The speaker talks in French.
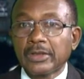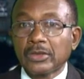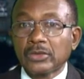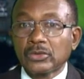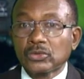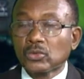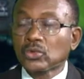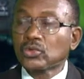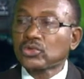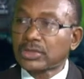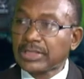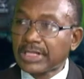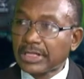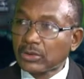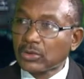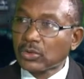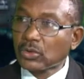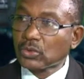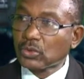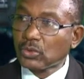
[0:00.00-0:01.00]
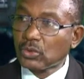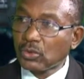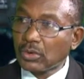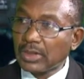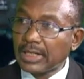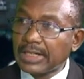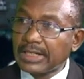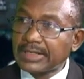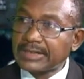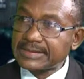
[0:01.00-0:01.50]
tout cela concourt à
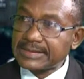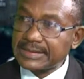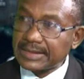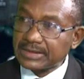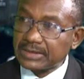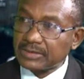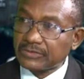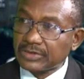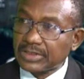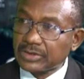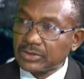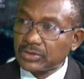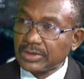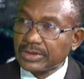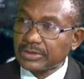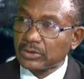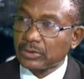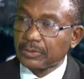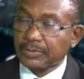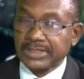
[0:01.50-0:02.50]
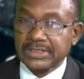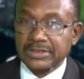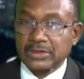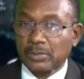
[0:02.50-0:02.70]
la certification d'entreprise.